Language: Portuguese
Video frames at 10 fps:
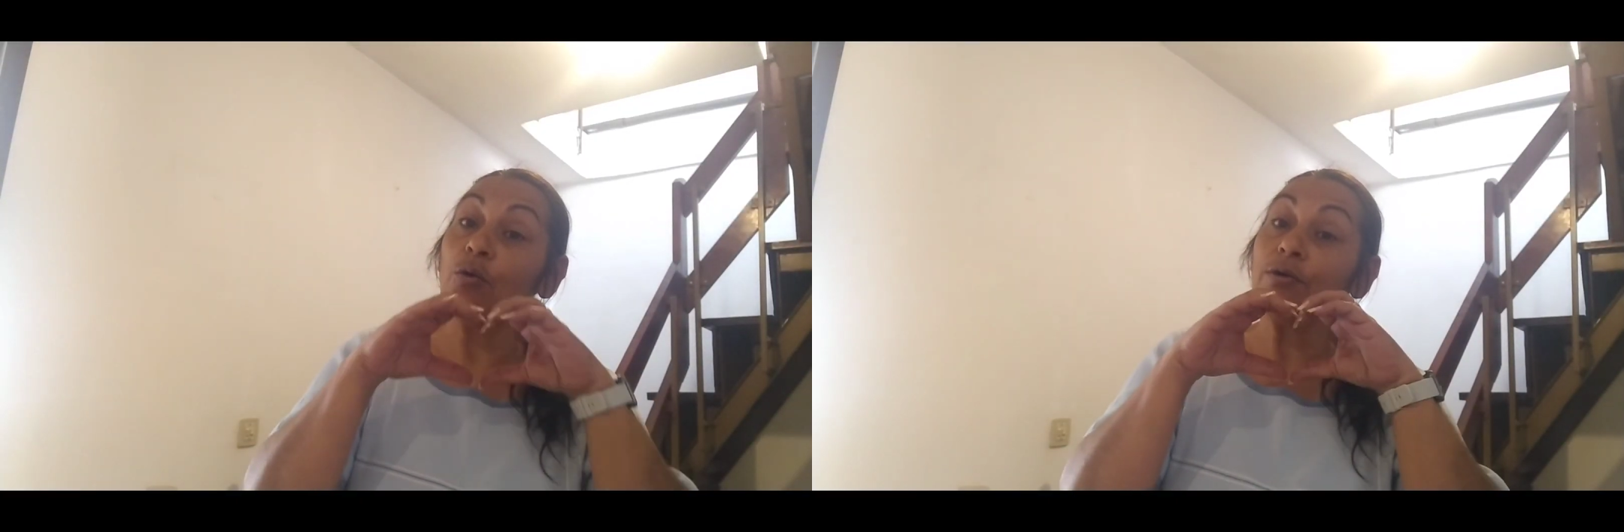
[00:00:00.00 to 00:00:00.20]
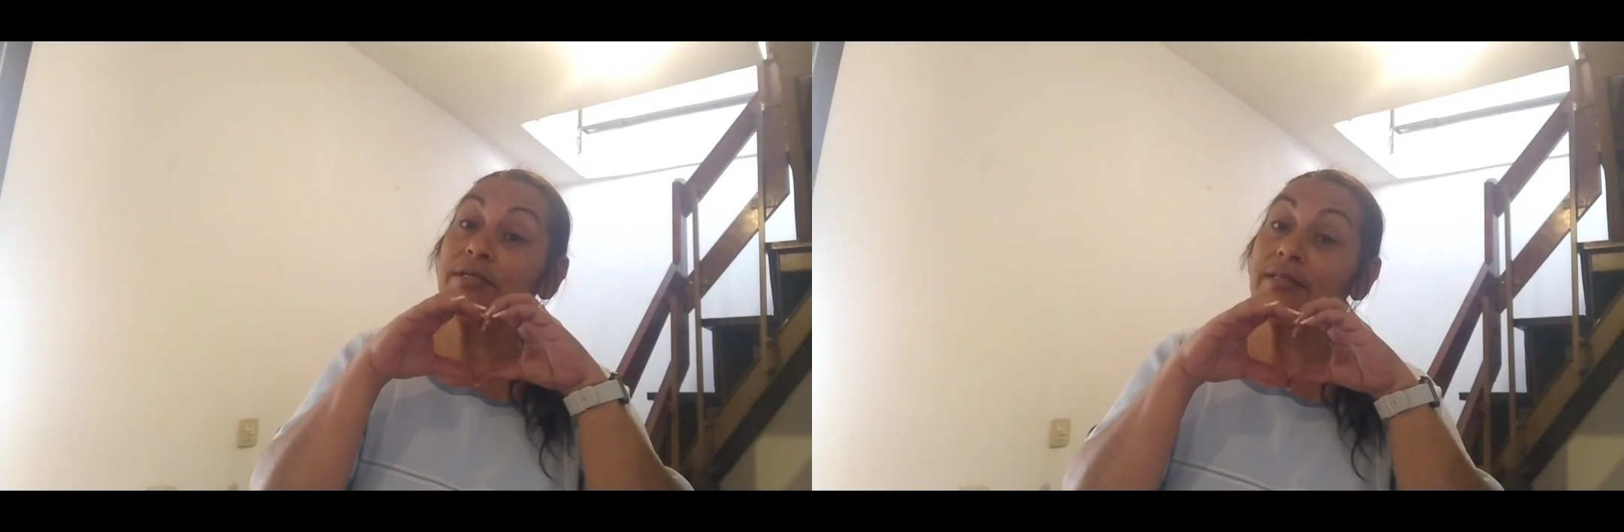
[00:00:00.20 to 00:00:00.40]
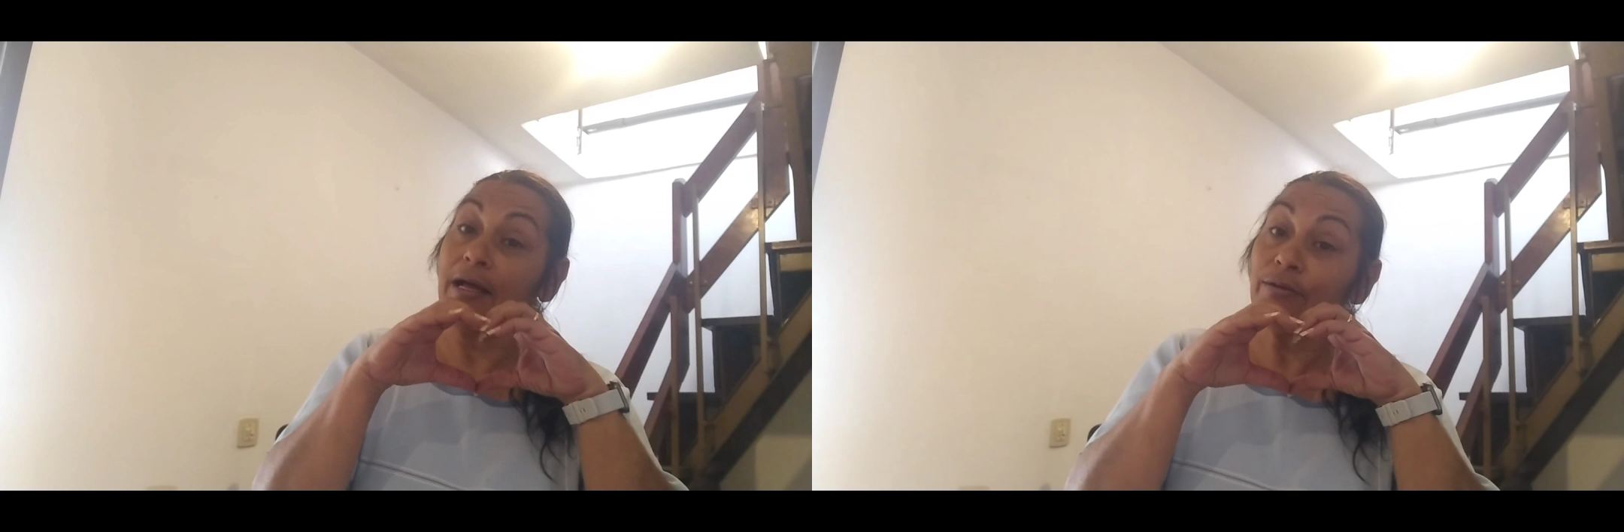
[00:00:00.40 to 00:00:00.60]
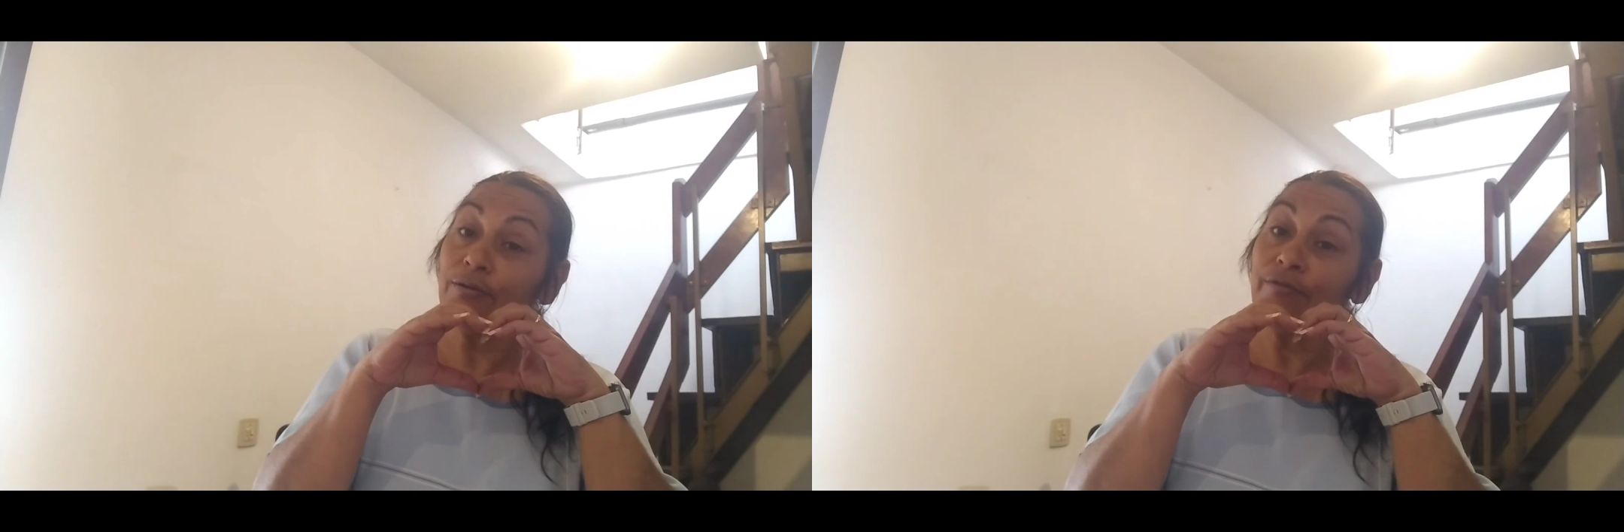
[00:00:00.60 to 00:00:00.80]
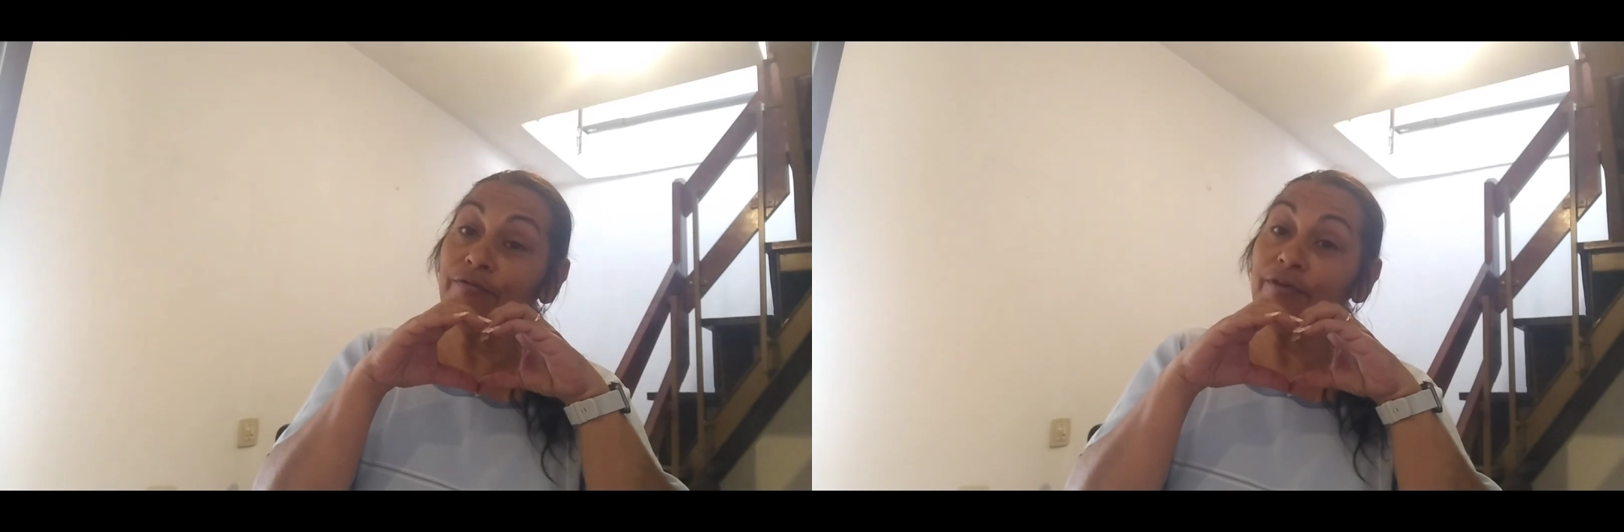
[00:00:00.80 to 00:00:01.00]

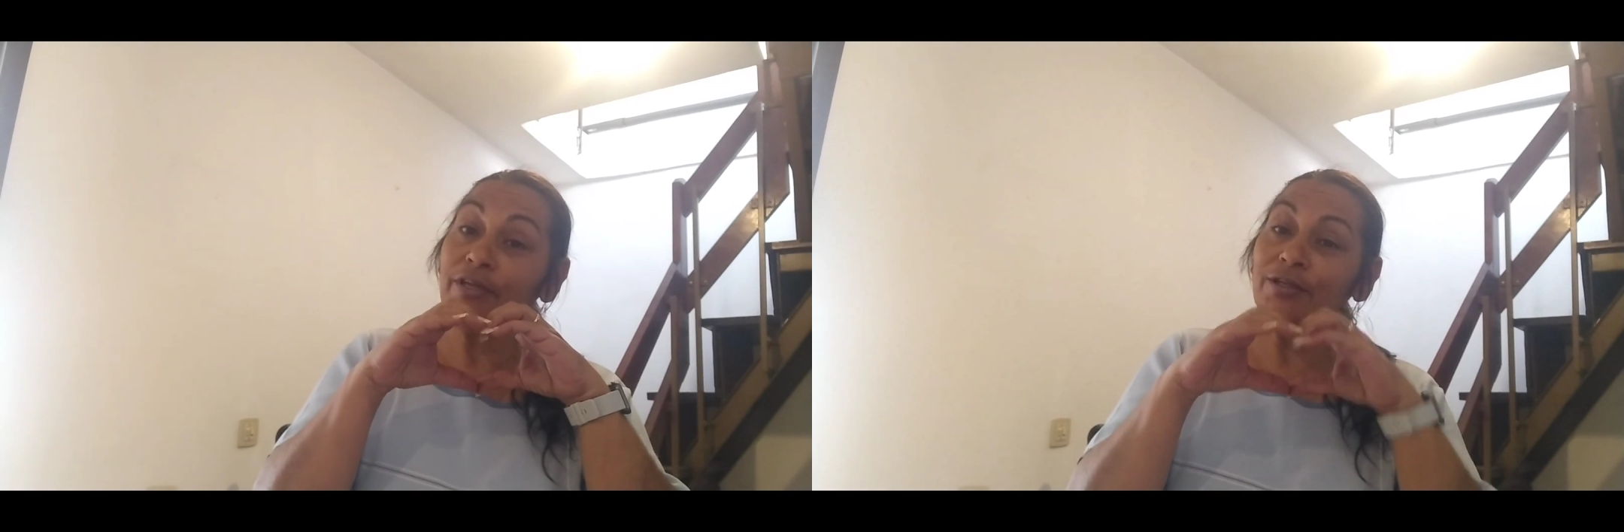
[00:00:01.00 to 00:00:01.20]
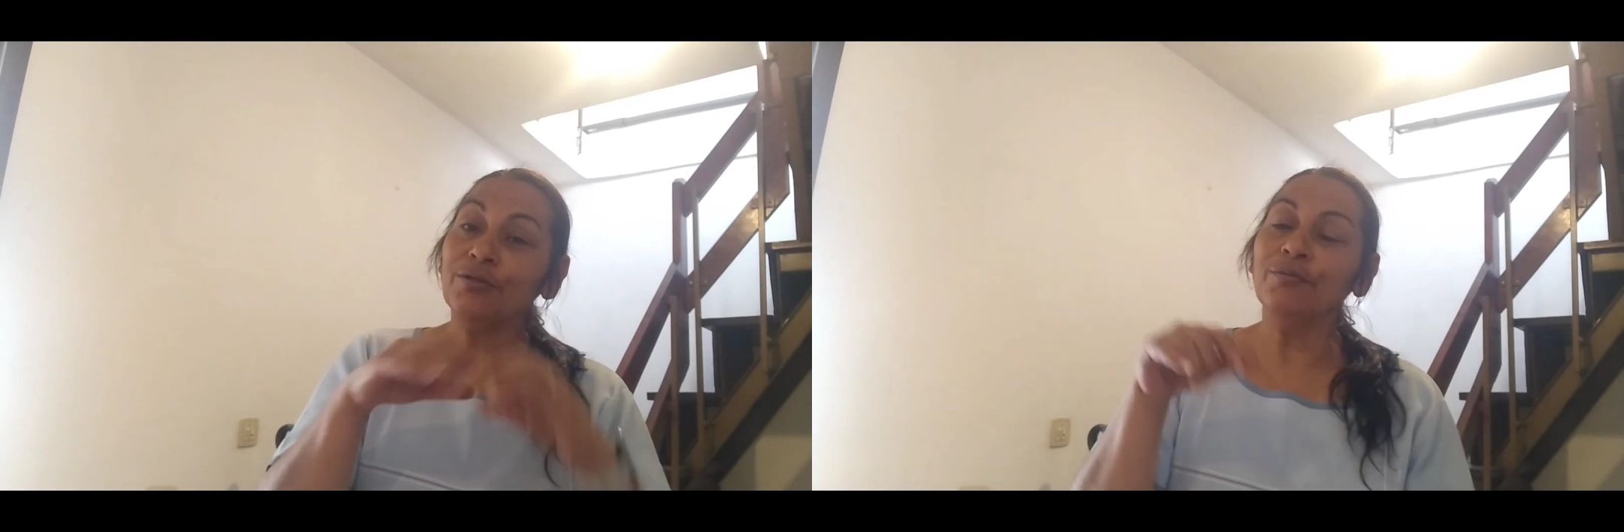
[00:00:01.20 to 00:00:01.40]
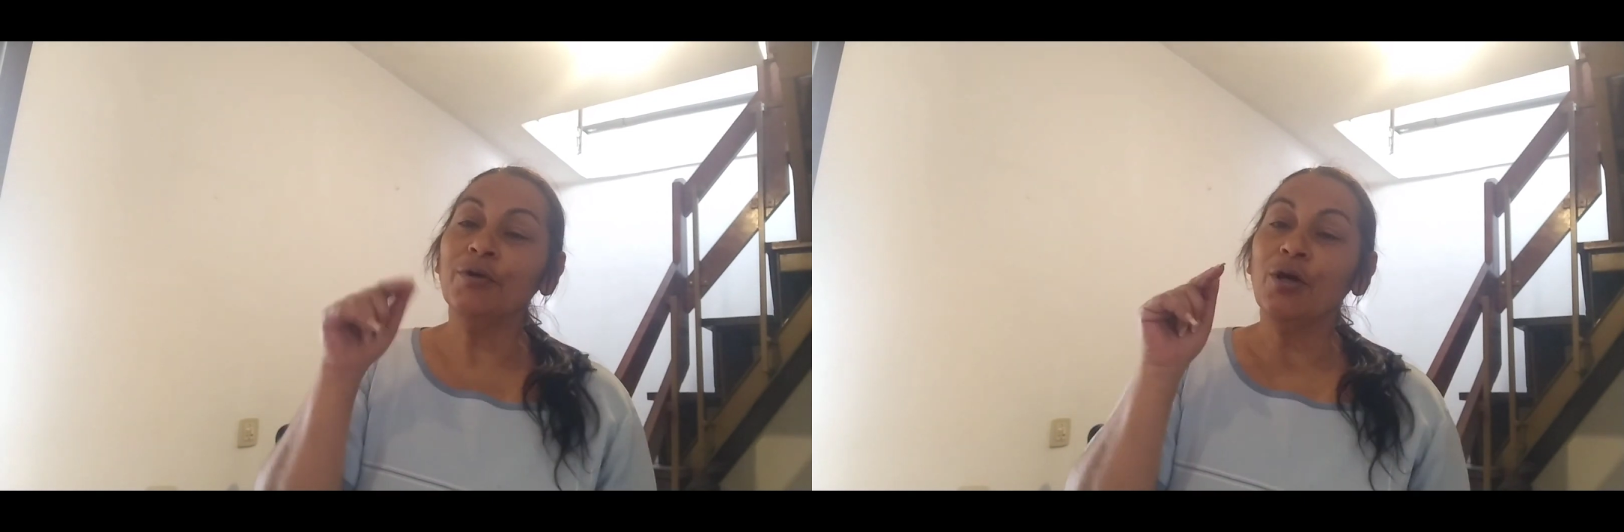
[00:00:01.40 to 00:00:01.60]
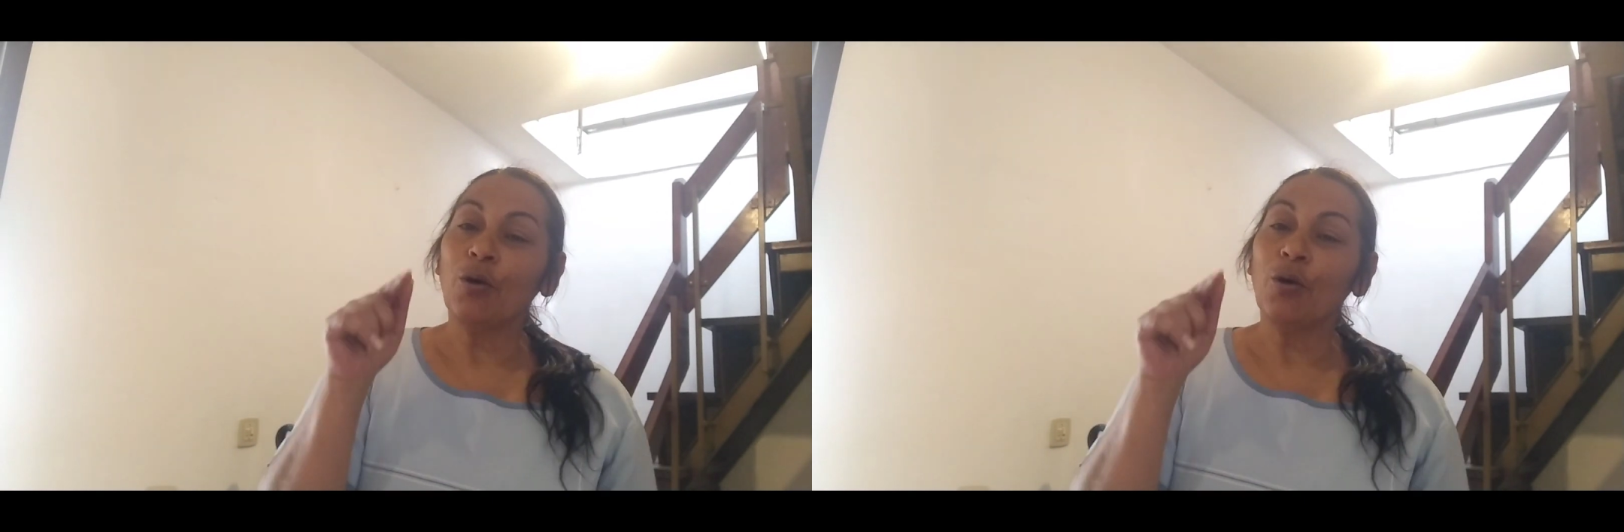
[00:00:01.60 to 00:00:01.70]
gostado do vídeo.